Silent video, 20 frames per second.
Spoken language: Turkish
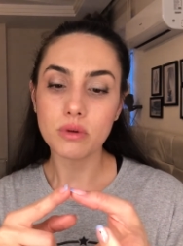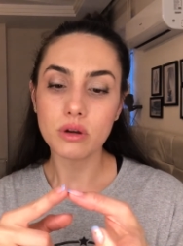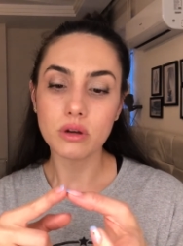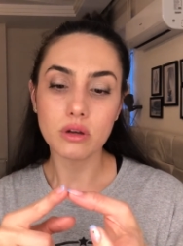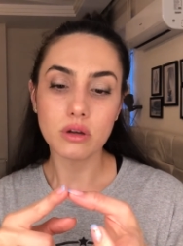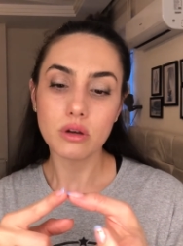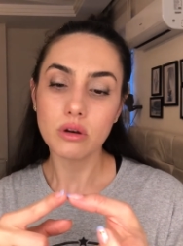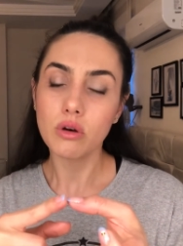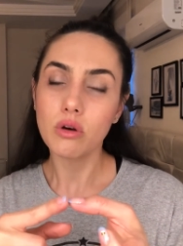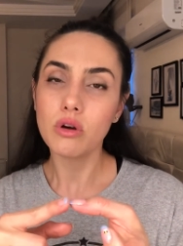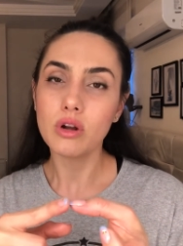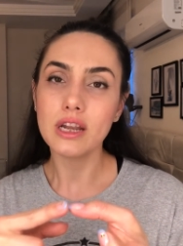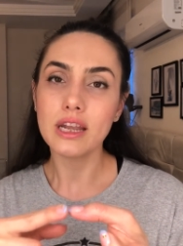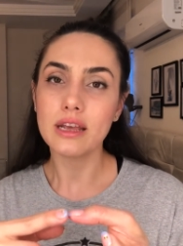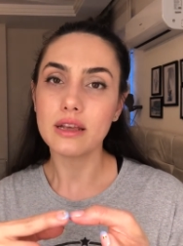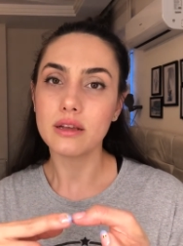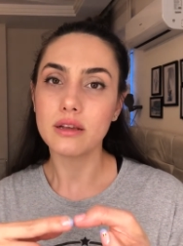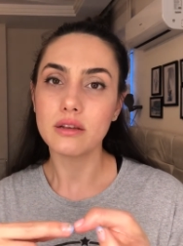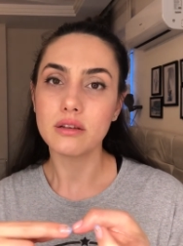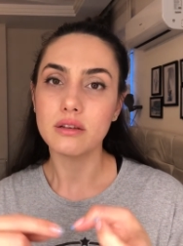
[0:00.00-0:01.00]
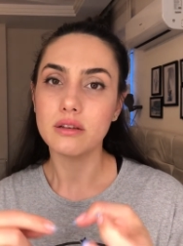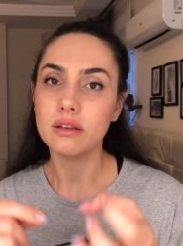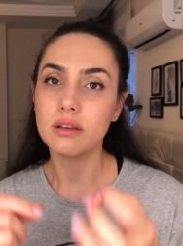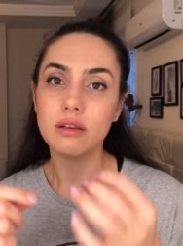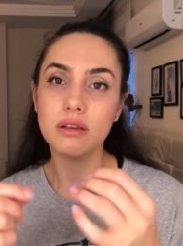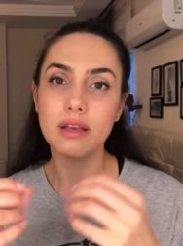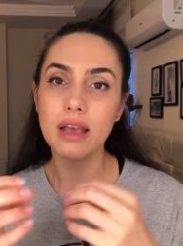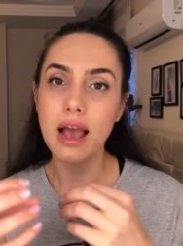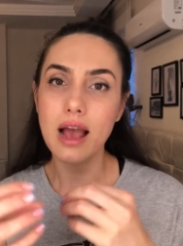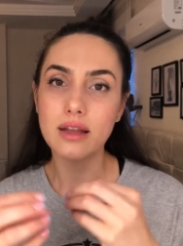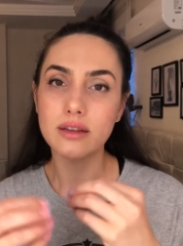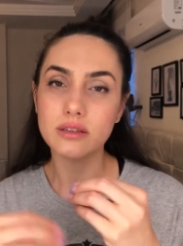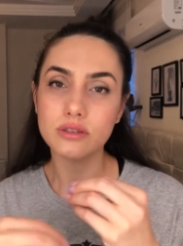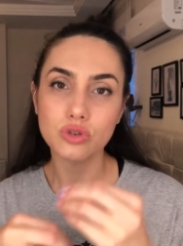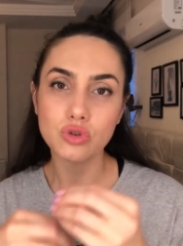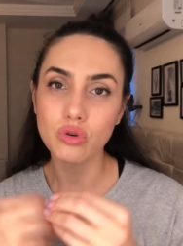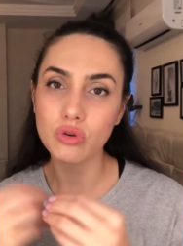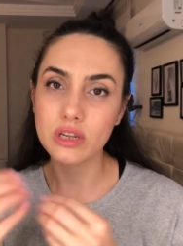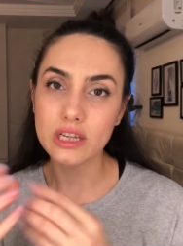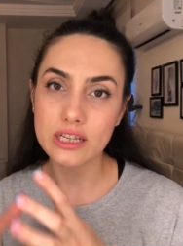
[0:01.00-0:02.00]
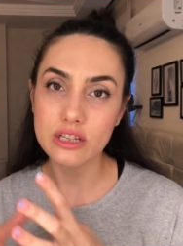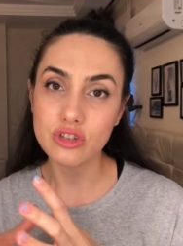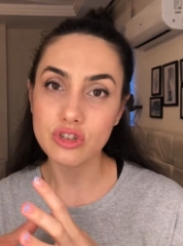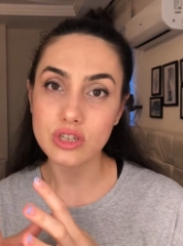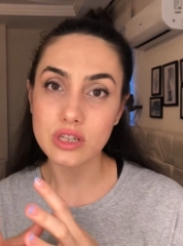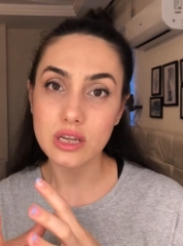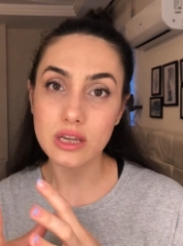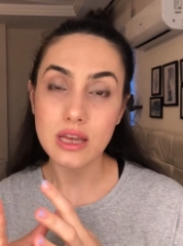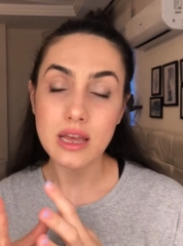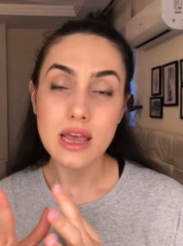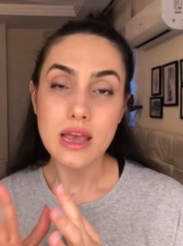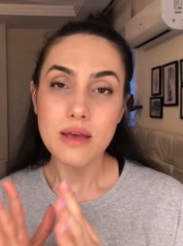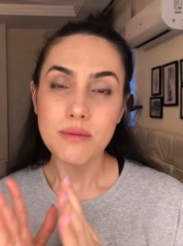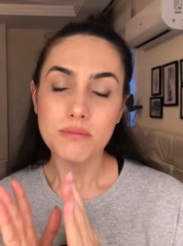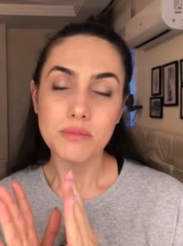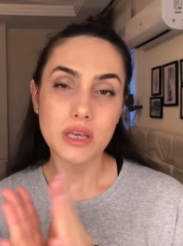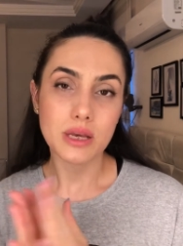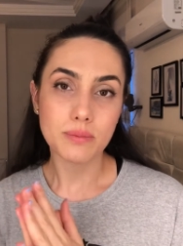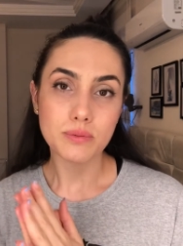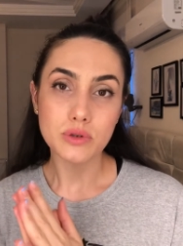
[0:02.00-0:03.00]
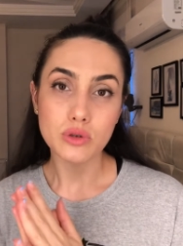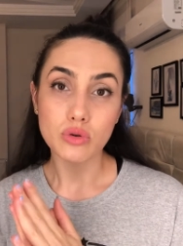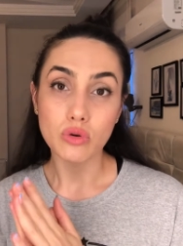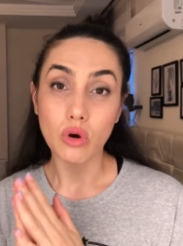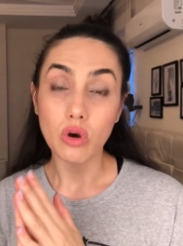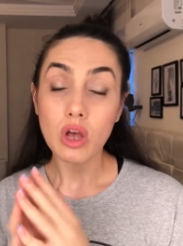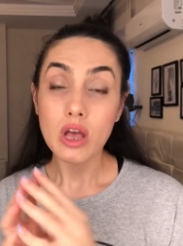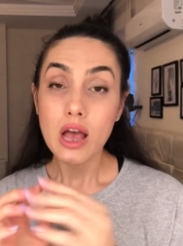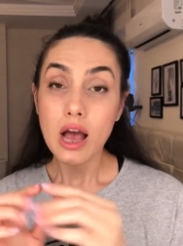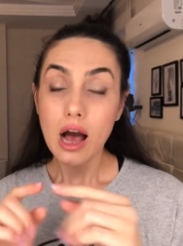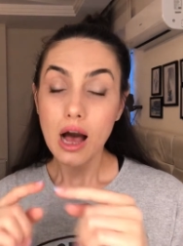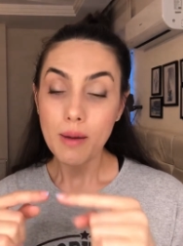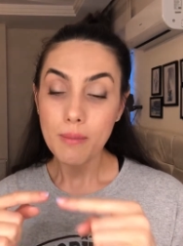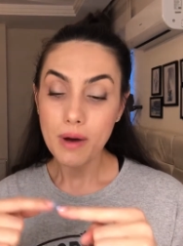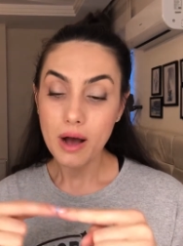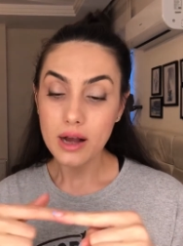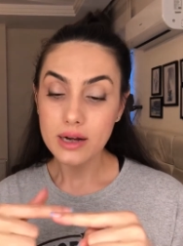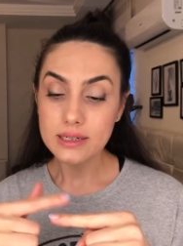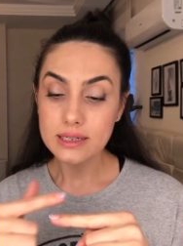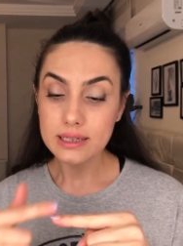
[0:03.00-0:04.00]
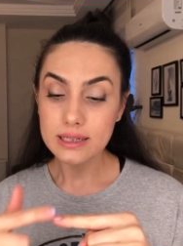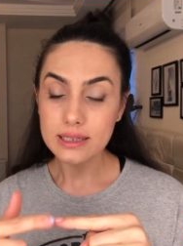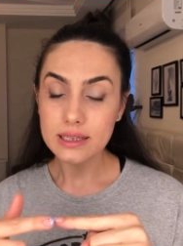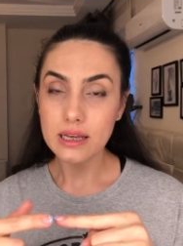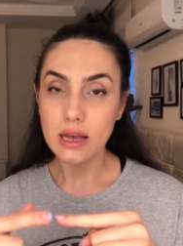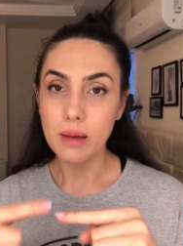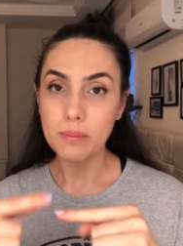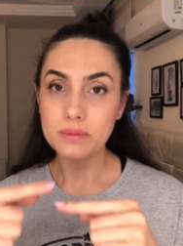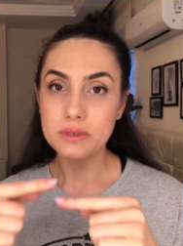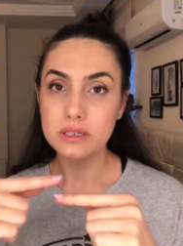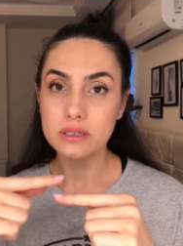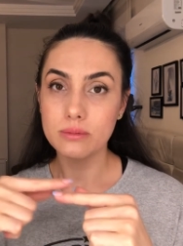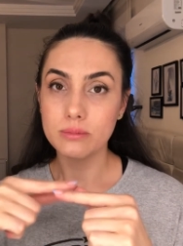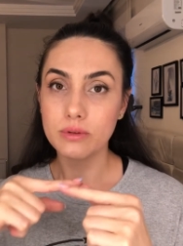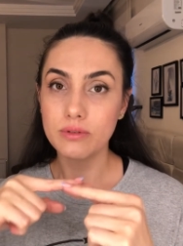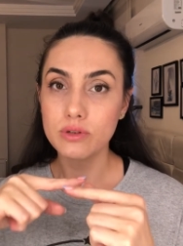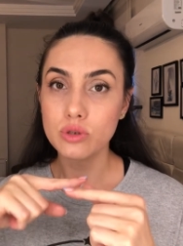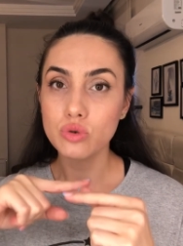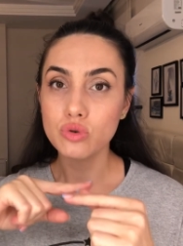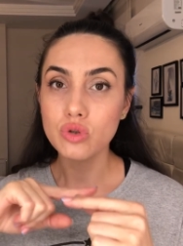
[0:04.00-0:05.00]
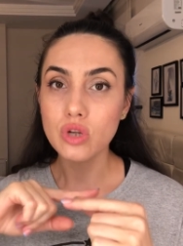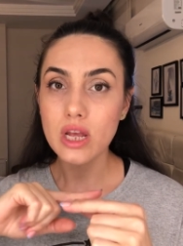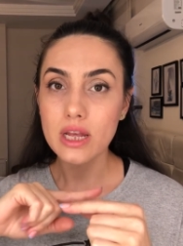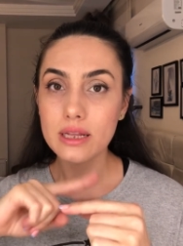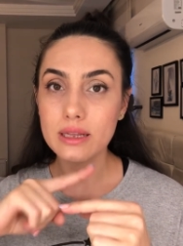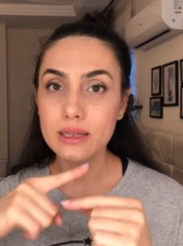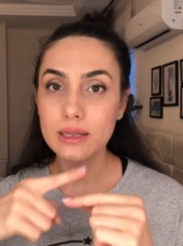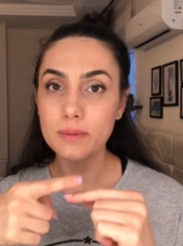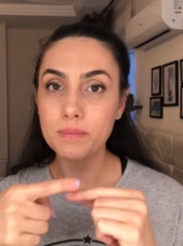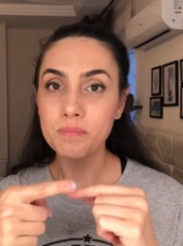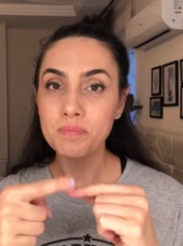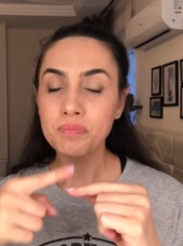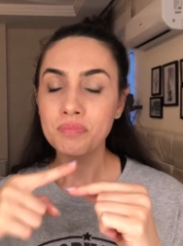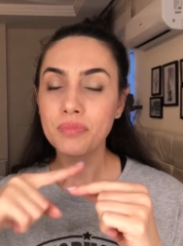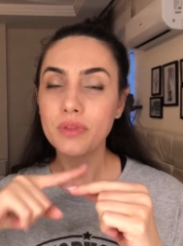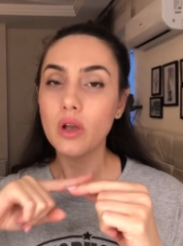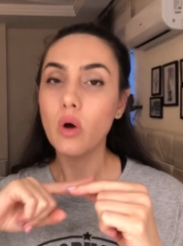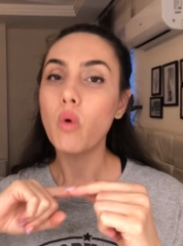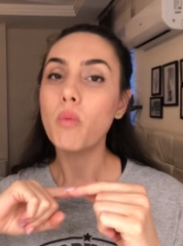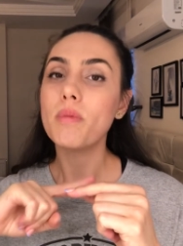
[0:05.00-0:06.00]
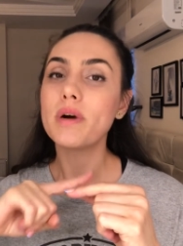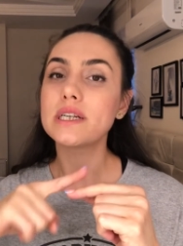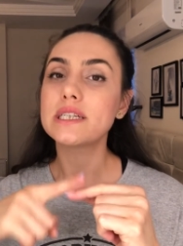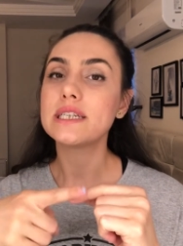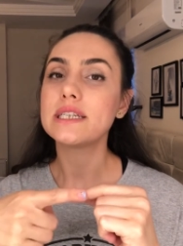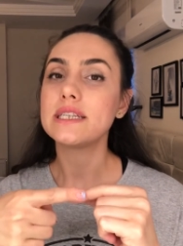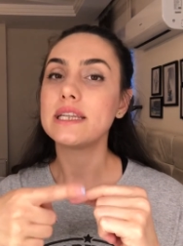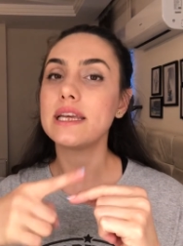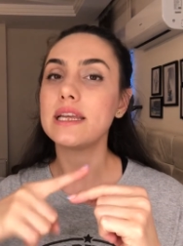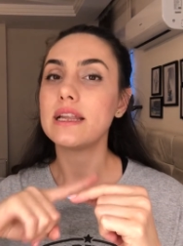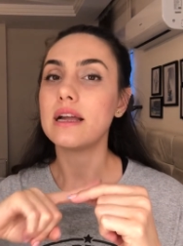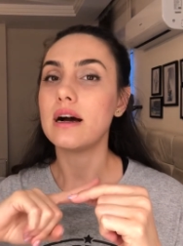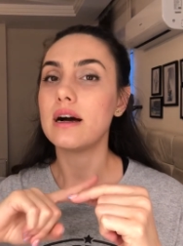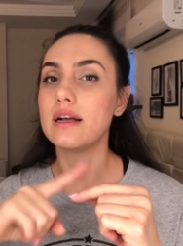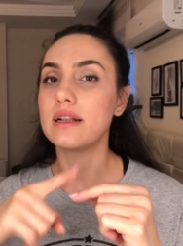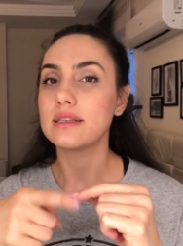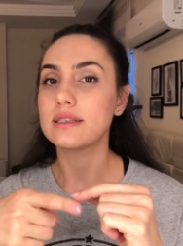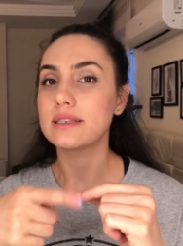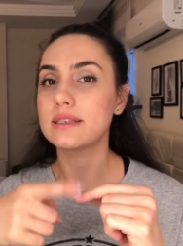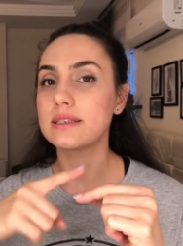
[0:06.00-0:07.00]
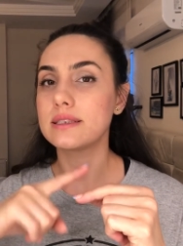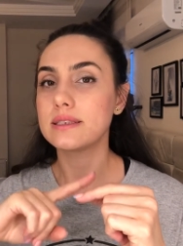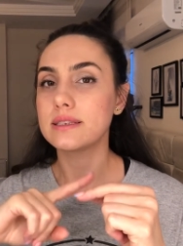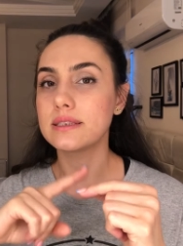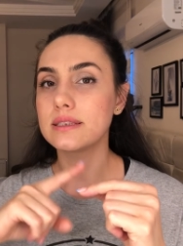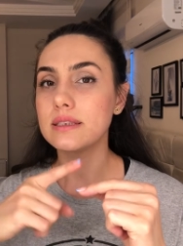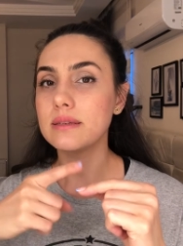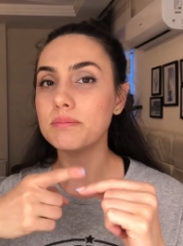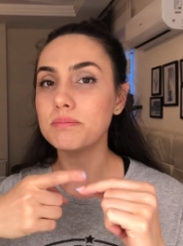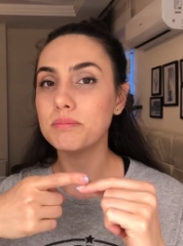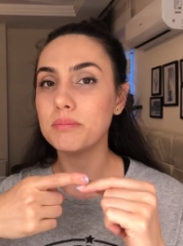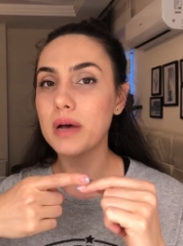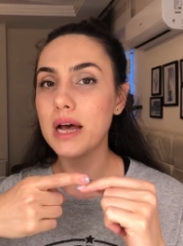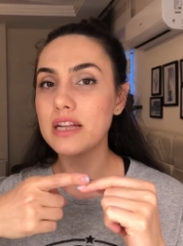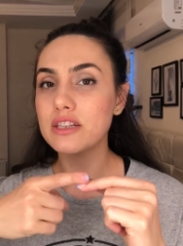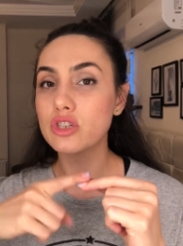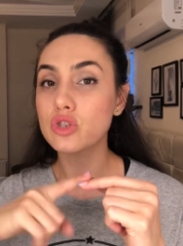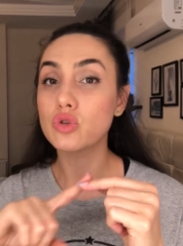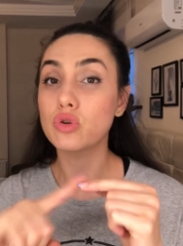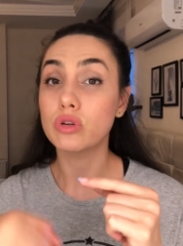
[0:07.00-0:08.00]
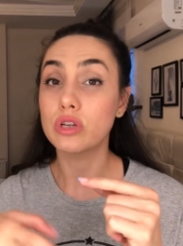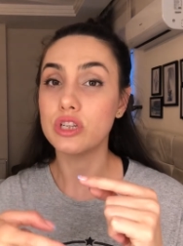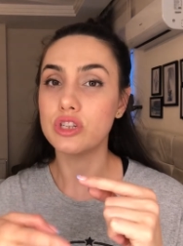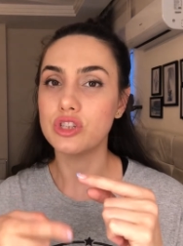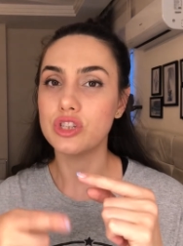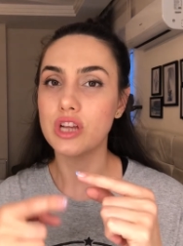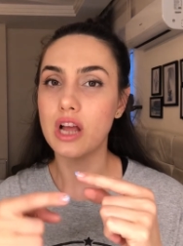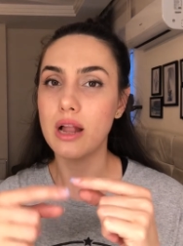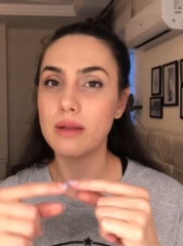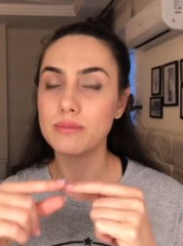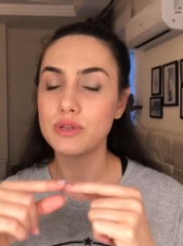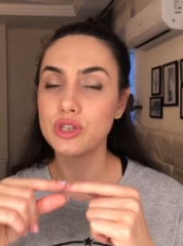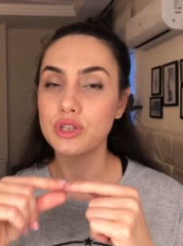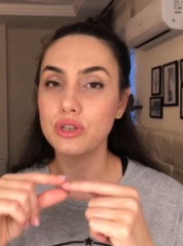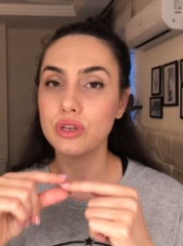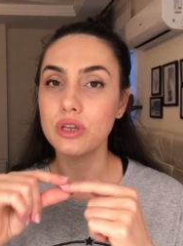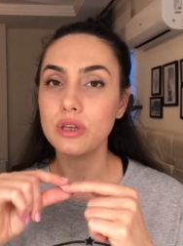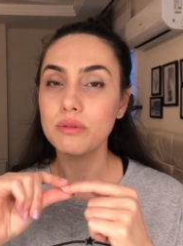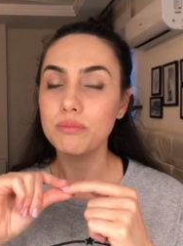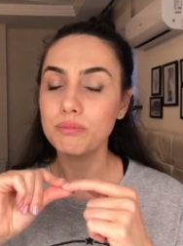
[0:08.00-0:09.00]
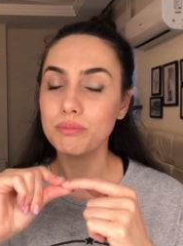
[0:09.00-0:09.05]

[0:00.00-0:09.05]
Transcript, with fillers: Ee, öyle yani çok ince bir yapısı yok. Ama akrilik yaptırdığımda ve sürekli o makineyle aldıklarında bence çok incelmişti.